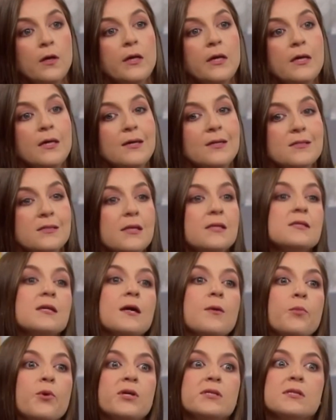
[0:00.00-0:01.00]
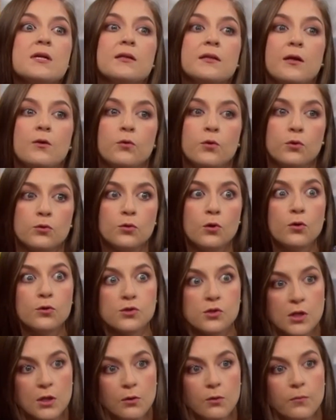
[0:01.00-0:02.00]
y se dice que puede ser
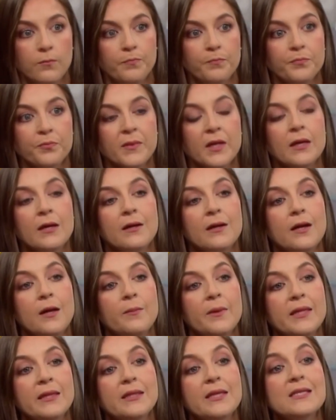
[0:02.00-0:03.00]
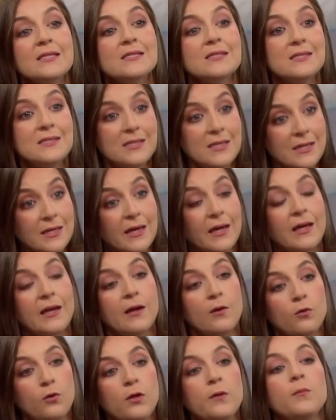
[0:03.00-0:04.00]
neurotóxico. Realmente sí, el,
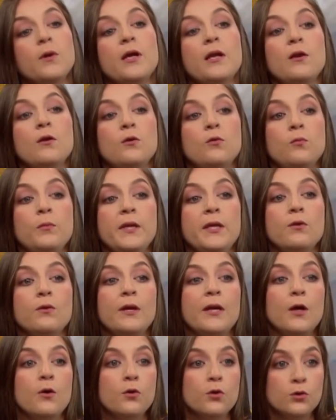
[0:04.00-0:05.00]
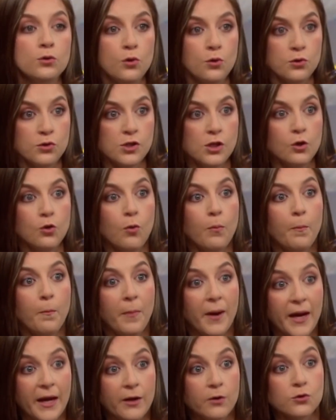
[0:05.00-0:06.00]
aluminio es neurotóxico,
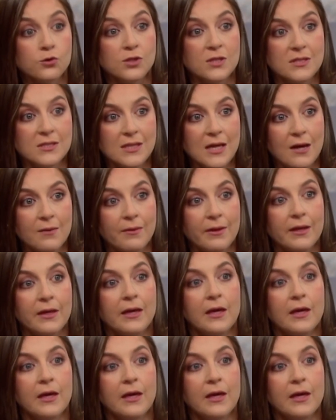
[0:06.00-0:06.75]
pero se sabe que